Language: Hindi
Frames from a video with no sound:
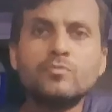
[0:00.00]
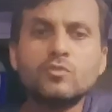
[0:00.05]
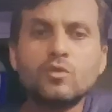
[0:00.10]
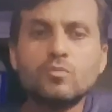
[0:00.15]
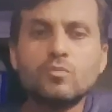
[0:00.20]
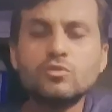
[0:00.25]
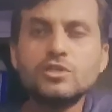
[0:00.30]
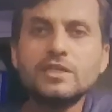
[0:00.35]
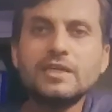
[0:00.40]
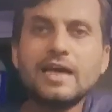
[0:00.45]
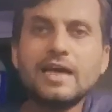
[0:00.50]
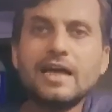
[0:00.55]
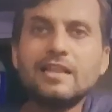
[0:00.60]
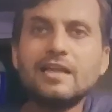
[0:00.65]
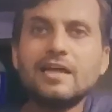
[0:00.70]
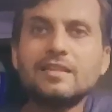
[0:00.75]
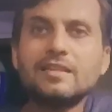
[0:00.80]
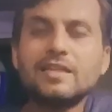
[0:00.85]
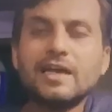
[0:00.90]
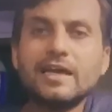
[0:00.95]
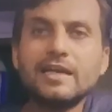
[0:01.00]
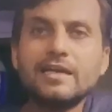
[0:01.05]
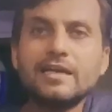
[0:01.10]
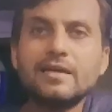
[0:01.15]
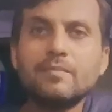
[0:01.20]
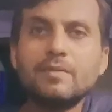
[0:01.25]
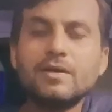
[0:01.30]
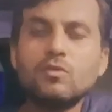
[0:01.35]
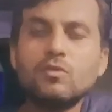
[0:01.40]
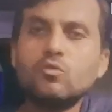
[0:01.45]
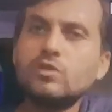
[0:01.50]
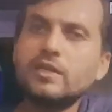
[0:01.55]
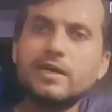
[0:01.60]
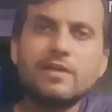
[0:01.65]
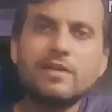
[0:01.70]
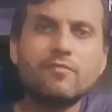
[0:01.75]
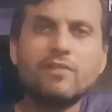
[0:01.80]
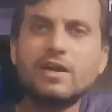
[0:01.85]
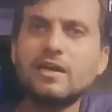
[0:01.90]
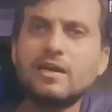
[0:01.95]
तो मुझे याद आता है कि भाई
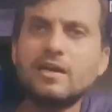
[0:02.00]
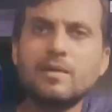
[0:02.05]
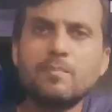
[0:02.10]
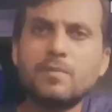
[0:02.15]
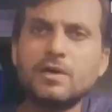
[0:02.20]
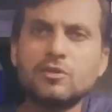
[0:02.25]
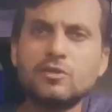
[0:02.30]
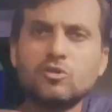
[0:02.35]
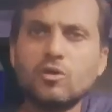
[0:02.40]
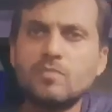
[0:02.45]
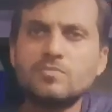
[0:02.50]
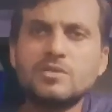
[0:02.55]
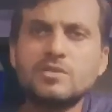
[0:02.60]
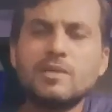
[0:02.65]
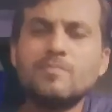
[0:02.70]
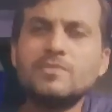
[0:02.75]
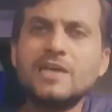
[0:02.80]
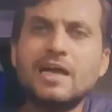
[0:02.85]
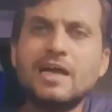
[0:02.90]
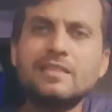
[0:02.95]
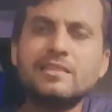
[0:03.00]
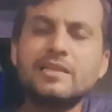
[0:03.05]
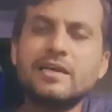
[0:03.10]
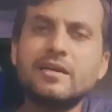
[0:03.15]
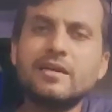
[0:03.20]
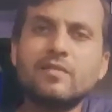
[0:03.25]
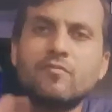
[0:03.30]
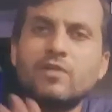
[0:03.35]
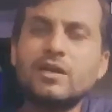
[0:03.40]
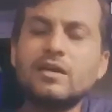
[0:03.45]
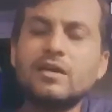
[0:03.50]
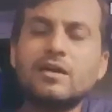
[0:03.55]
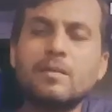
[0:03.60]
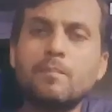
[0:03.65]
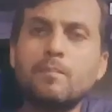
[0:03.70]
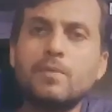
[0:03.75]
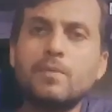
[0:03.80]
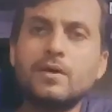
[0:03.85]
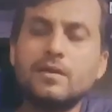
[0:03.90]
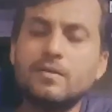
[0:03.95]
देखें वर्ल्ड कप का तो हम सब जानते हैं कि वर्ल्ड
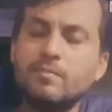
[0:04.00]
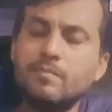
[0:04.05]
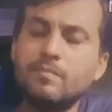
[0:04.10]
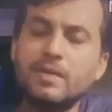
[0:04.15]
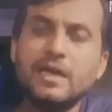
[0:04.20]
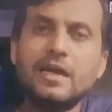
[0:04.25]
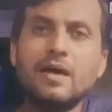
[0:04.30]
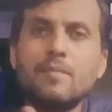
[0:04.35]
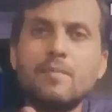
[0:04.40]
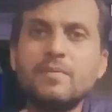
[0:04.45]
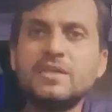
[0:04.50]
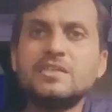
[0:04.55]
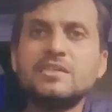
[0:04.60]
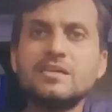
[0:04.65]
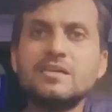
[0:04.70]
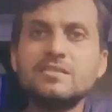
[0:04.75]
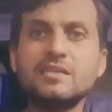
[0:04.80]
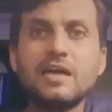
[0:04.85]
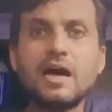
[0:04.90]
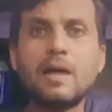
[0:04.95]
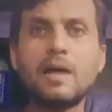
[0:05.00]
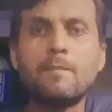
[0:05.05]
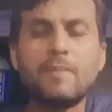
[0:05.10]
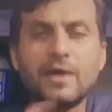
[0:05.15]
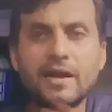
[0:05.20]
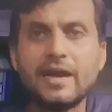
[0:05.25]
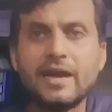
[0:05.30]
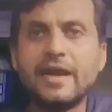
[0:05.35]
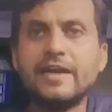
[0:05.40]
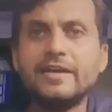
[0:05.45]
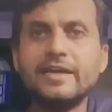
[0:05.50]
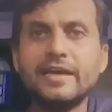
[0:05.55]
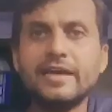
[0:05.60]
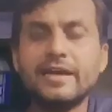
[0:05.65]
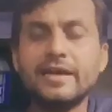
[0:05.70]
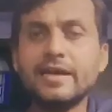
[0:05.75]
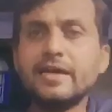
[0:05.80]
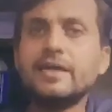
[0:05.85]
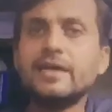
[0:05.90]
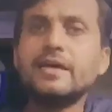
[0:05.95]
कप पर में हमेशा से अपर हैंड
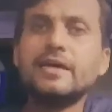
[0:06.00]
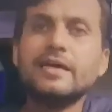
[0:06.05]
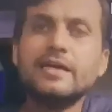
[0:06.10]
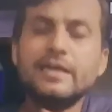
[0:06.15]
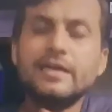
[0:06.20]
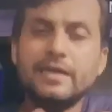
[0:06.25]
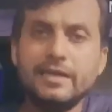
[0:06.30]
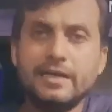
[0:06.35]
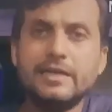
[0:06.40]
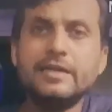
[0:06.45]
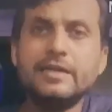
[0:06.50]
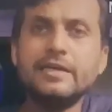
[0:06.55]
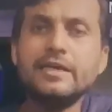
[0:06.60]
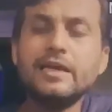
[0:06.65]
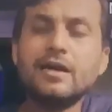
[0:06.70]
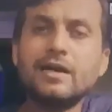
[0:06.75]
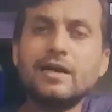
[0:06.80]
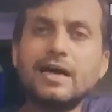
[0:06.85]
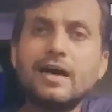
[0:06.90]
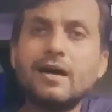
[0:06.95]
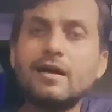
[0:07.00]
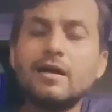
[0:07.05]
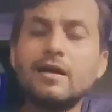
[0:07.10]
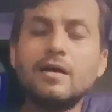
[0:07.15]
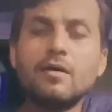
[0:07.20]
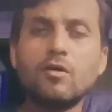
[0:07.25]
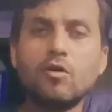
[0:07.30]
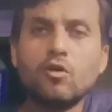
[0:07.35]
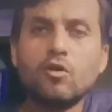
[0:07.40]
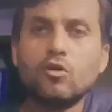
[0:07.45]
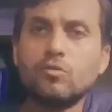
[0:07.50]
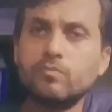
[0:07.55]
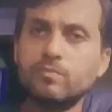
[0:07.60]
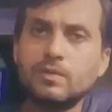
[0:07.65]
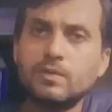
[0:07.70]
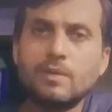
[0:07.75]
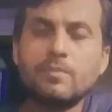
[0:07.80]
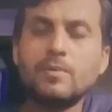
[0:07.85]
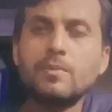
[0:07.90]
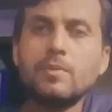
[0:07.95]
है इंडिया का और
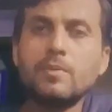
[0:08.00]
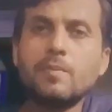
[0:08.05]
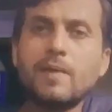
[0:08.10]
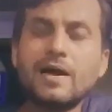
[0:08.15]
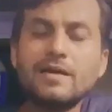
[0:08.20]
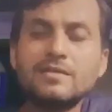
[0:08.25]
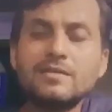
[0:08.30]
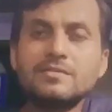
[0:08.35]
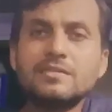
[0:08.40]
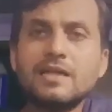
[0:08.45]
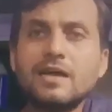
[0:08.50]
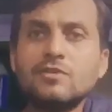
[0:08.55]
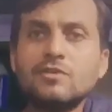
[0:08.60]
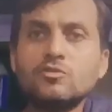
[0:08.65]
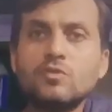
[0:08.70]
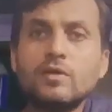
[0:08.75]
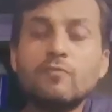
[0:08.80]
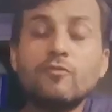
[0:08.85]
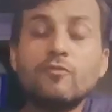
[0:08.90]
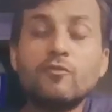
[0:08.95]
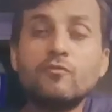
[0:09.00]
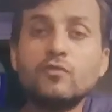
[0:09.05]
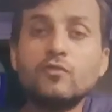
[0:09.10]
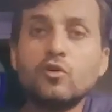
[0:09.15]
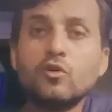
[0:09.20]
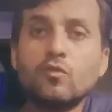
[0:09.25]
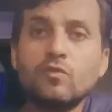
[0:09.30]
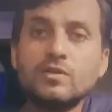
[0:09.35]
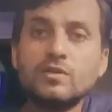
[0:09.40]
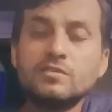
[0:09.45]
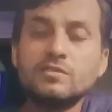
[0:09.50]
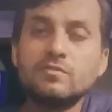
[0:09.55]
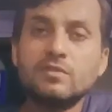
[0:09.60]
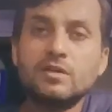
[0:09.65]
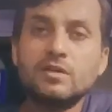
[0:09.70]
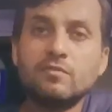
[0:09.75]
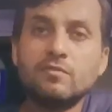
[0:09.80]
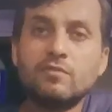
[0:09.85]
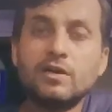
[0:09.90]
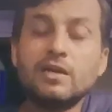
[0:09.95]
कभी भी पाकिस्तान जो है 50 ओवर्स
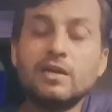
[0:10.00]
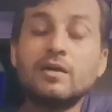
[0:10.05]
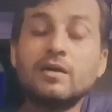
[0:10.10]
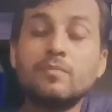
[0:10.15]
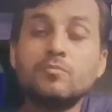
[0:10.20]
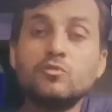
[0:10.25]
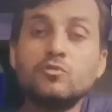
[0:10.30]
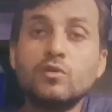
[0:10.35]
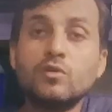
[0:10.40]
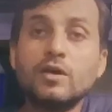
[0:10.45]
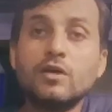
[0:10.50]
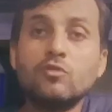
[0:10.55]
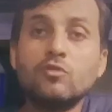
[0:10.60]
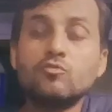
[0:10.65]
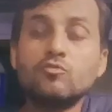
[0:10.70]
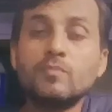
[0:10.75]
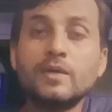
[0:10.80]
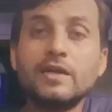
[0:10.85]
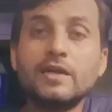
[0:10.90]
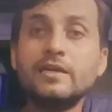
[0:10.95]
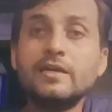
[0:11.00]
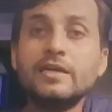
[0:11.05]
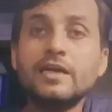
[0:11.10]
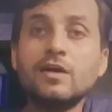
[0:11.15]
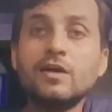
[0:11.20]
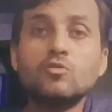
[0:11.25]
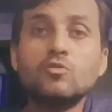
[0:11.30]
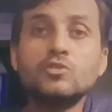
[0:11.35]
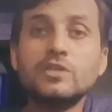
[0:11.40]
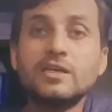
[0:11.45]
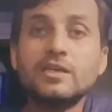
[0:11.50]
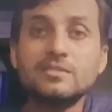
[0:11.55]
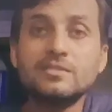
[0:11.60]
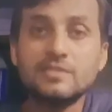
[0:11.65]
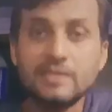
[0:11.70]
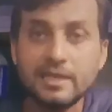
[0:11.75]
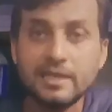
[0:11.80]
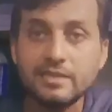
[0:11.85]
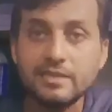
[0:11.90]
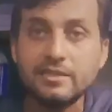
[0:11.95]
वर्ल्ड कप जो है उसमें इंडिया को
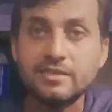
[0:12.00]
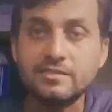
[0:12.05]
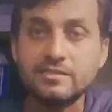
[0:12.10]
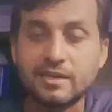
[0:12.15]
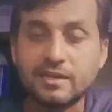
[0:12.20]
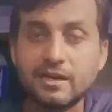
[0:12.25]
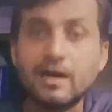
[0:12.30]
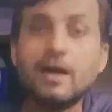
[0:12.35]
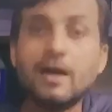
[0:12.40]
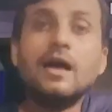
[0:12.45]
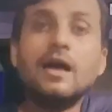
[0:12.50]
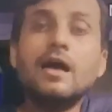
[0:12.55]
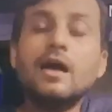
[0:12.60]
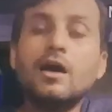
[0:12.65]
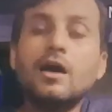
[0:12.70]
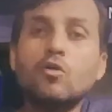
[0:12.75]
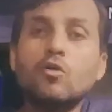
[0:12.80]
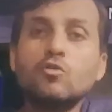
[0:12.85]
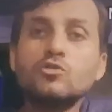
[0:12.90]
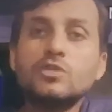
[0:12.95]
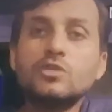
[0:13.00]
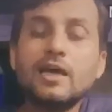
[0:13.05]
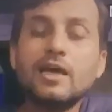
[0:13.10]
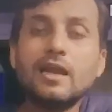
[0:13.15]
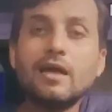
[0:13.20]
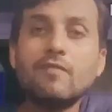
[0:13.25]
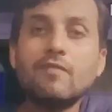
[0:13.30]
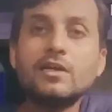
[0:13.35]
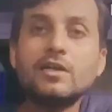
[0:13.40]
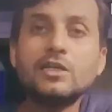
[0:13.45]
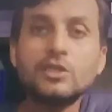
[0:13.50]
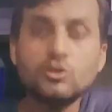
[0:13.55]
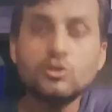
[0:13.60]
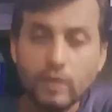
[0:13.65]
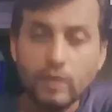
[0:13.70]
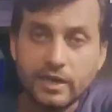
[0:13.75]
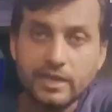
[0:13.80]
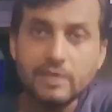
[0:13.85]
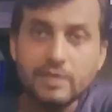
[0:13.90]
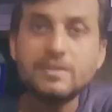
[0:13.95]
शिकस्त नहीं दे सका उसके अलावा टी
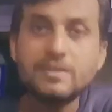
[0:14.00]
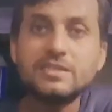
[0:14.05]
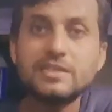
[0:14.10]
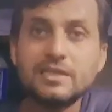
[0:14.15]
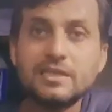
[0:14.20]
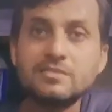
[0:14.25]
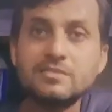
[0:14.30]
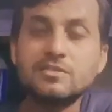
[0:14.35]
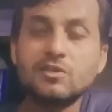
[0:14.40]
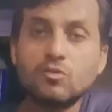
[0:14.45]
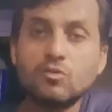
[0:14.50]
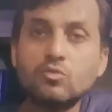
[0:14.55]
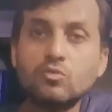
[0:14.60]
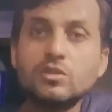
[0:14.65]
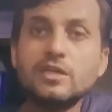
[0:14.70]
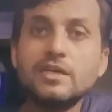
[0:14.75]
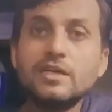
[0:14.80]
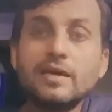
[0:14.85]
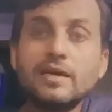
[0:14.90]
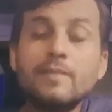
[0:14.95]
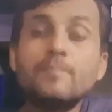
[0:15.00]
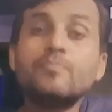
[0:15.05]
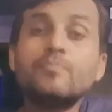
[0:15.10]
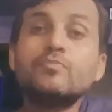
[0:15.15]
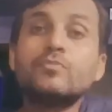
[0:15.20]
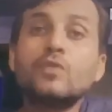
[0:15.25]
ट्वेंटी में शिकस्त ज़रूर दी है